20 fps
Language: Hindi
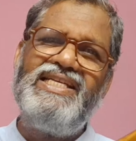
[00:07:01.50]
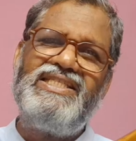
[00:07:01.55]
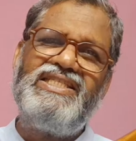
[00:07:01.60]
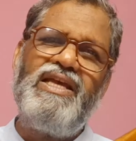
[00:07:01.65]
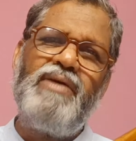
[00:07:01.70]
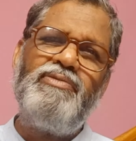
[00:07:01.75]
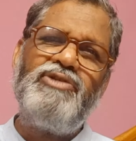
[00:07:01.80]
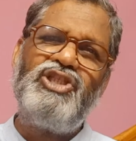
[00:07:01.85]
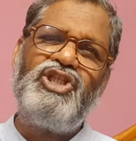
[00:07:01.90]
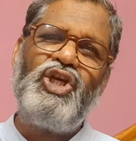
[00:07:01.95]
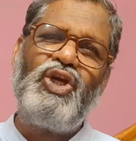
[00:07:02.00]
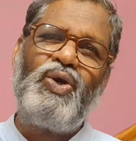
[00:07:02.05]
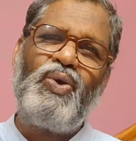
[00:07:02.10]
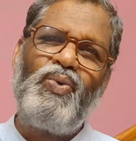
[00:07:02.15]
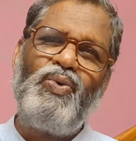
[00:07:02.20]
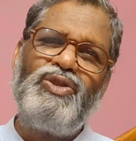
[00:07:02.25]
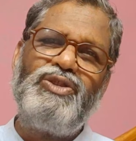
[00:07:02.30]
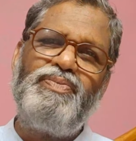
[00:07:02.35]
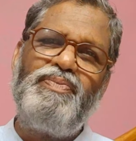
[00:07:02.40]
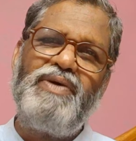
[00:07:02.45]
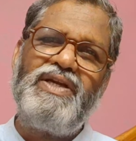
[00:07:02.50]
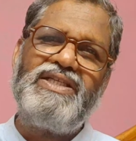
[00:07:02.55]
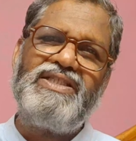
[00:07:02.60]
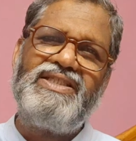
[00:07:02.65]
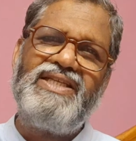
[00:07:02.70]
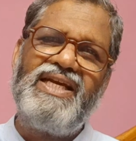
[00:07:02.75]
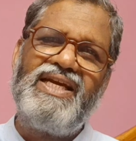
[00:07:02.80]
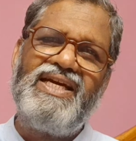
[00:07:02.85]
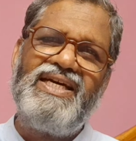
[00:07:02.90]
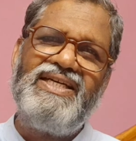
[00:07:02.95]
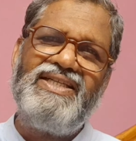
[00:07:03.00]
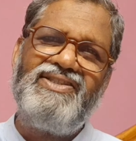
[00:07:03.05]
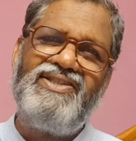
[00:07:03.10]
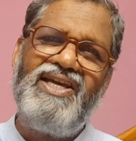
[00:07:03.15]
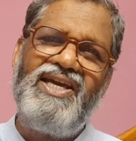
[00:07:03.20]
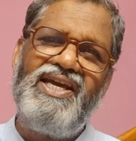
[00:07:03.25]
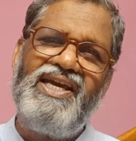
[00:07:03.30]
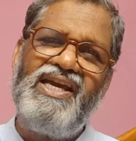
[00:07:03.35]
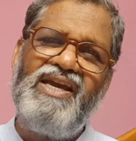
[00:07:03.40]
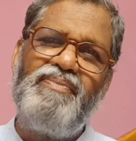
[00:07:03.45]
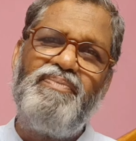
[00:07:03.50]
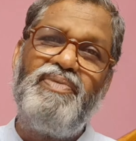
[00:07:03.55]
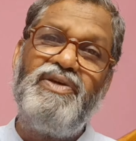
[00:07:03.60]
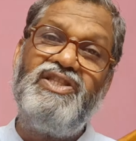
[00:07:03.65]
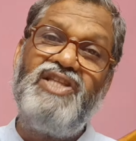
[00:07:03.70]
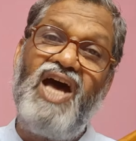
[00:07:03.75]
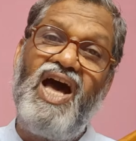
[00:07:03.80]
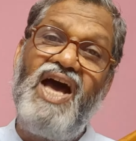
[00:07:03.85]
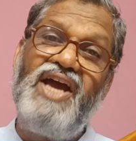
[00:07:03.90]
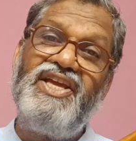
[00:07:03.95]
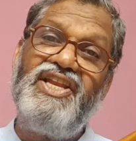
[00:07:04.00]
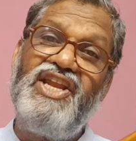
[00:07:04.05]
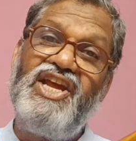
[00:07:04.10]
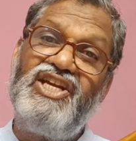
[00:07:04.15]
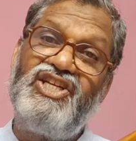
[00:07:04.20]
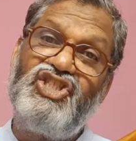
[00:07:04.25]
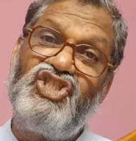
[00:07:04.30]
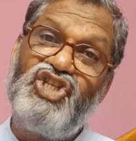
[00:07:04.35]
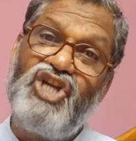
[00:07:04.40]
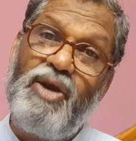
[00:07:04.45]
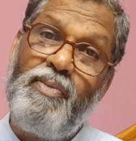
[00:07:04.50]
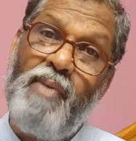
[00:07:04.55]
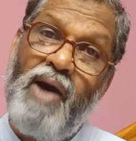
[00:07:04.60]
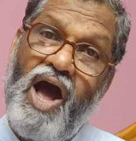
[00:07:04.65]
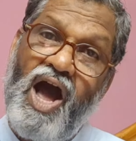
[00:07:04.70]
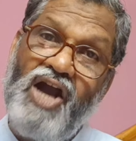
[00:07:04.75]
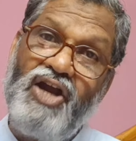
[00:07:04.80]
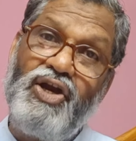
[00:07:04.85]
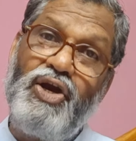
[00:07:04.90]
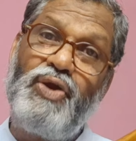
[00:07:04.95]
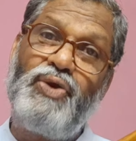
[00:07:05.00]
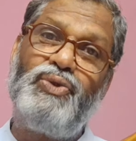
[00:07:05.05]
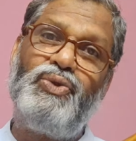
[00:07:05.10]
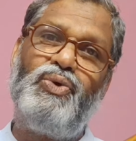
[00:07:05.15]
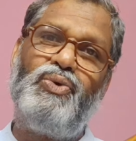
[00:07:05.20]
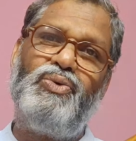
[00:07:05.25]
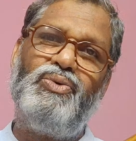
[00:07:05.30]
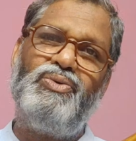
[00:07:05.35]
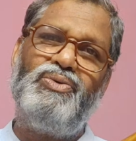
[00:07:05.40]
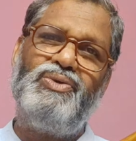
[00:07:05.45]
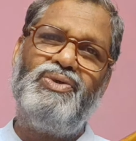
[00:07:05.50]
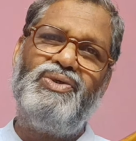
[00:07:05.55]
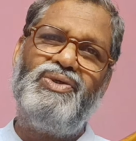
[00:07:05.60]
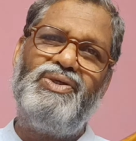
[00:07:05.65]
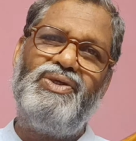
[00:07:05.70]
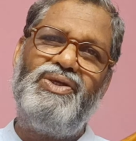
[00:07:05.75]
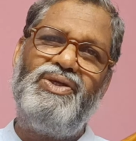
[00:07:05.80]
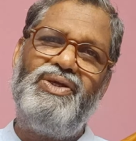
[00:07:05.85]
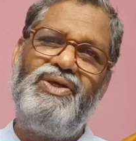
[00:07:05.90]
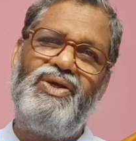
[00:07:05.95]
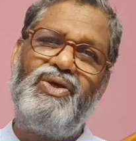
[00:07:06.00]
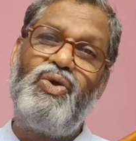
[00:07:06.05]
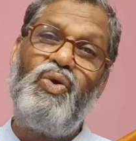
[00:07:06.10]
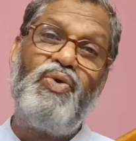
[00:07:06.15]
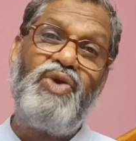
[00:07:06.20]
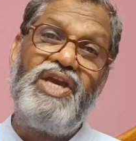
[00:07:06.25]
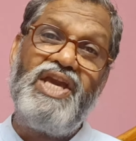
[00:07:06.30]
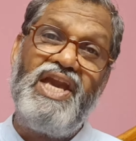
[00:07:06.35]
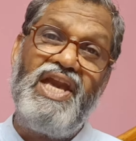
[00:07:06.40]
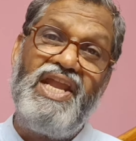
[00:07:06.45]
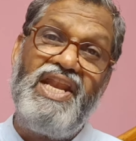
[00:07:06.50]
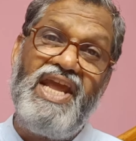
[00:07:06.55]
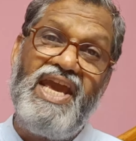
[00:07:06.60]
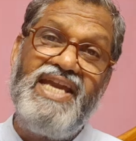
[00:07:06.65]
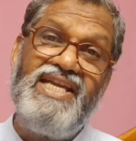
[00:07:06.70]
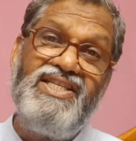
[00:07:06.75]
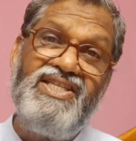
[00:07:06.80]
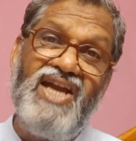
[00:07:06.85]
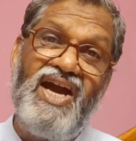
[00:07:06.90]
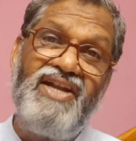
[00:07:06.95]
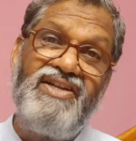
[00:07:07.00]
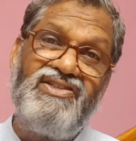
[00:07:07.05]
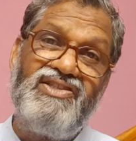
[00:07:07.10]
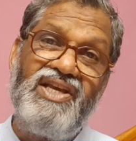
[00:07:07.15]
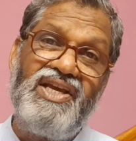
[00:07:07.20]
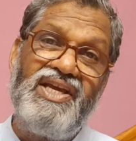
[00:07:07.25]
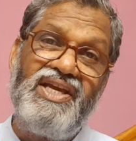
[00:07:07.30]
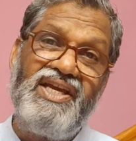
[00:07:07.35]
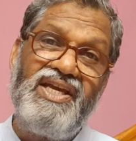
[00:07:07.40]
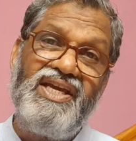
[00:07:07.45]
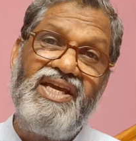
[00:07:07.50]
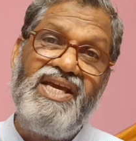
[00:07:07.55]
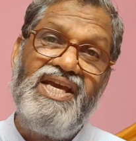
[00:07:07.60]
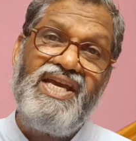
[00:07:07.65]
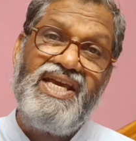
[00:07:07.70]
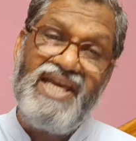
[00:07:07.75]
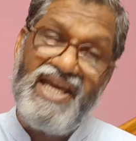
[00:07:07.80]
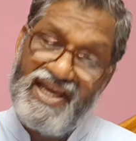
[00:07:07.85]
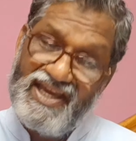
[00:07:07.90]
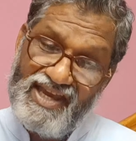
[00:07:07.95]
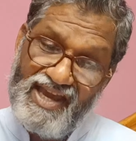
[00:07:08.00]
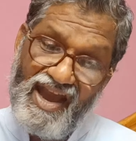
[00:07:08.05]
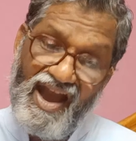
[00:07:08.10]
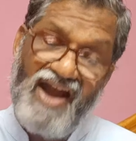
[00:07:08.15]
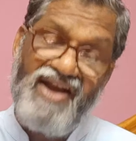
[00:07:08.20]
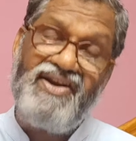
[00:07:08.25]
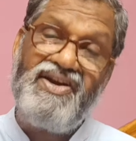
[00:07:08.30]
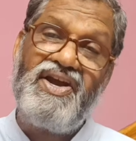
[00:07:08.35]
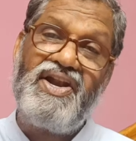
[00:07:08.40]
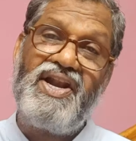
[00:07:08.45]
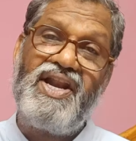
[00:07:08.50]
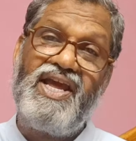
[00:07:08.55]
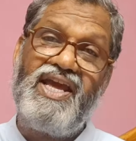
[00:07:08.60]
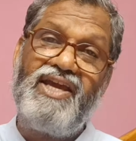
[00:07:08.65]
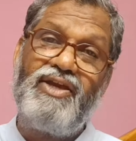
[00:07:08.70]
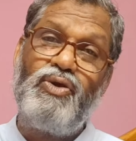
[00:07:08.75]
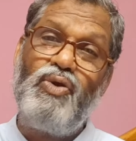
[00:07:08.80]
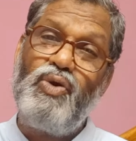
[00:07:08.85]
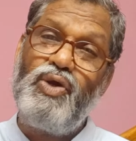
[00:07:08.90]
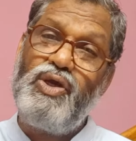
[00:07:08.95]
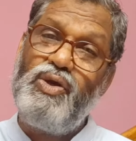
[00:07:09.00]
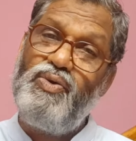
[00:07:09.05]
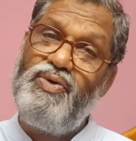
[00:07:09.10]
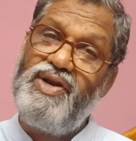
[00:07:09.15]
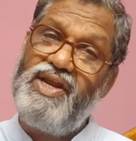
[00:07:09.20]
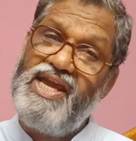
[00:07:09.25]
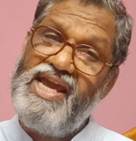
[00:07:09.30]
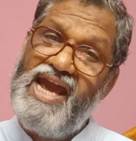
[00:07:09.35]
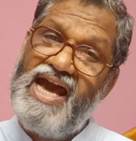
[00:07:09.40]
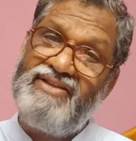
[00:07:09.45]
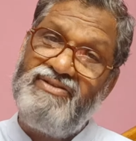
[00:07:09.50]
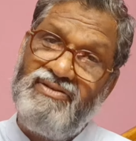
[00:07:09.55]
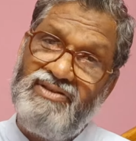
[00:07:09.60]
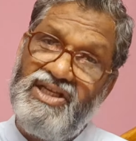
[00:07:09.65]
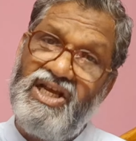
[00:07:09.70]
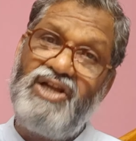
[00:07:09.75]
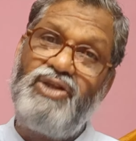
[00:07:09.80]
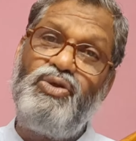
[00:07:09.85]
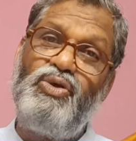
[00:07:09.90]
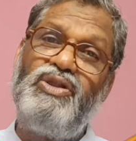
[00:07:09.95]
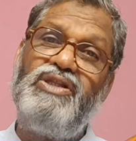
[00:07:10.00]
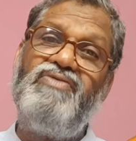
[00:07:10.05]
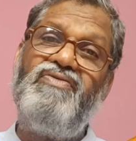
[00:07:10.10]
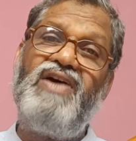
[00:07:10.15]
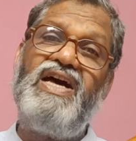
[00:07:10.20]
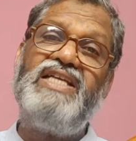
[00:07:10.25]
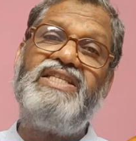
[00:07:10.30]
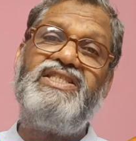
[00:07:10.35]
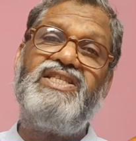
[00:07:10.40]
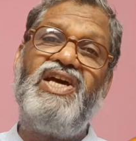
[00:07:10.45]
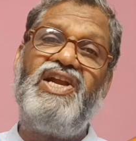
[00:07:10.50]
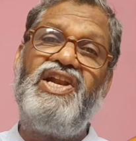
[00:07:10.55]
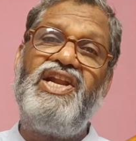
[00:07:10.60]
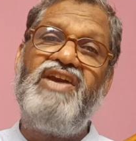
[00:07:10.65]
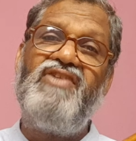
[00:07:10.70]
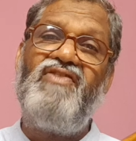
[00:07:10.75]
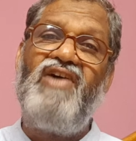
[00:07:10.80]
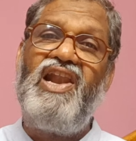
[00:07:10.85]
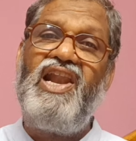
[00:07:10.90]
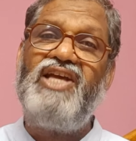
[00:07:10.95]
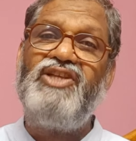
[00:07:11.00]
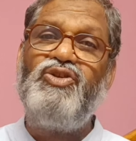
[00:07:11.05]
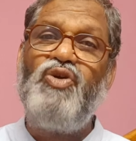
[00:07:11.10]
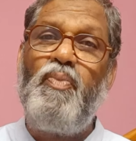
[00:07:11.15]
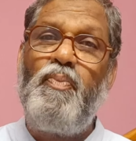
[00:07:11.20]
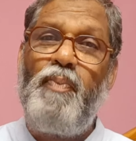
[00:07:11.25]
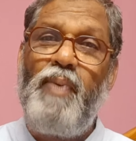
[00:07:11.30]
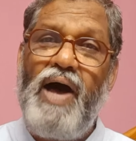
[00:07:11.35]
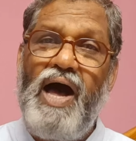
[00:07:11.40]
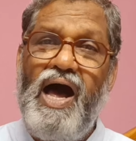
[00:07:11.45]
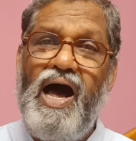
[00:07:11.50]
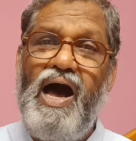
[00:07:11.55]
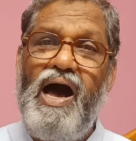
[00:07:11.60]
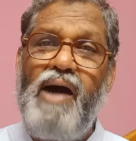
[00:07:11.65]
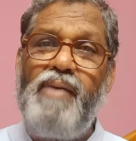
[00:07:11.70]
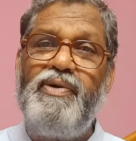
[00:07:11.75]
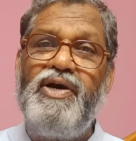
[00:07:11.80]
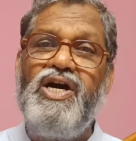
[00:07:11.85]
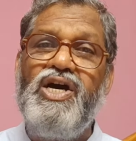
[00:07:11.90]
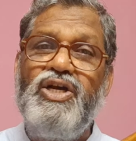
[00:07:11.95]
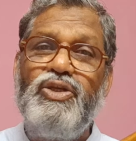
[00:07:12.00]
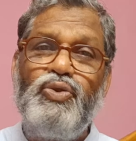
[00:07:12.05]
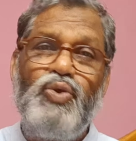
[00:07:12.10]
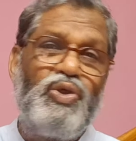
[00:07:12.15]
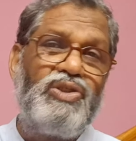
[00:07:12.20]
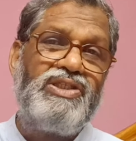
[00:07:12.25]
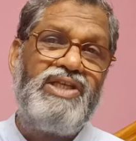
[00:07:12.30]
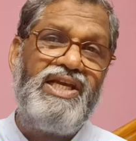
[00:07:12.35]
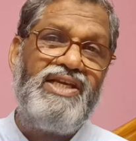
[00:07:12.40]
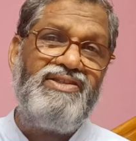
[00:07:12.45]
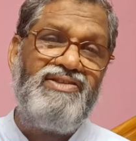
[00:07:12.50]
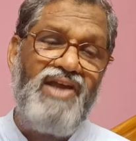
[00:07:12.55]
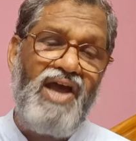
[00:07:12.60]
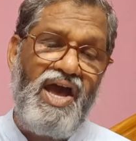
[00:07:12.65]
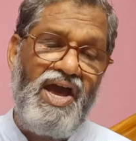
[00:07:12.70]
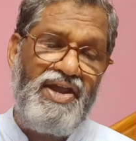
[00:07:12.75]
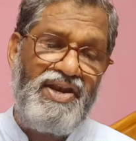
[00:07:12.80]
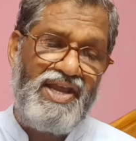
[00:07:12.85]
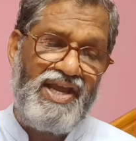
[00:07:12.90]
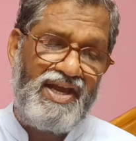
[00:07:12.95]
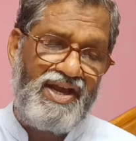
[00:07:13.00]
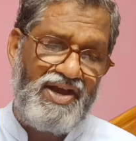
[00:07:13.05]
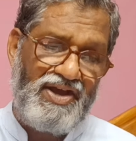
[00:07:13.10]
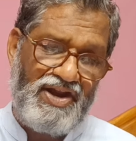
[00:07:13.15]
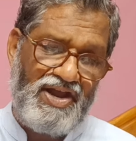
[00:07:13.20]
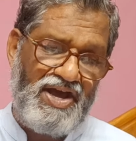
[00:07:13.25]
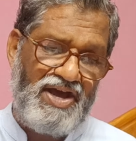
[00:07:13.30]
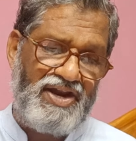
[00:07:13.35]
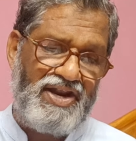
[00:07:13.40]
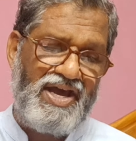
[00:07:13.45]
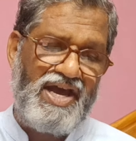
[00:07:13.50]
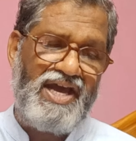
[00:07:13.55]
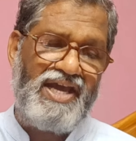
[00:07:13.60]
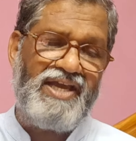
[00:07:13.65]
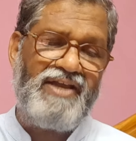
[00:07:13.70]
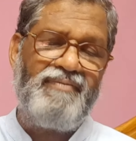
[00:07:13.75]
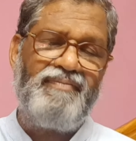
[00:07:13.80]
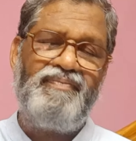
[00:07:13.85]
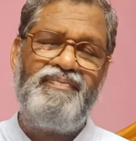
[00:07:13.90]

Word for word: ईसा मसीह क्रूस पर से कहते हैं पिता इन्हें क्षमा कर दो क्योंकि ये नहीं जानते हैं ये क्या कर रहे हैं क्योंकि उनके अंदर जो निवास करने वाला जो पाप जो सैतान ने करा रहा है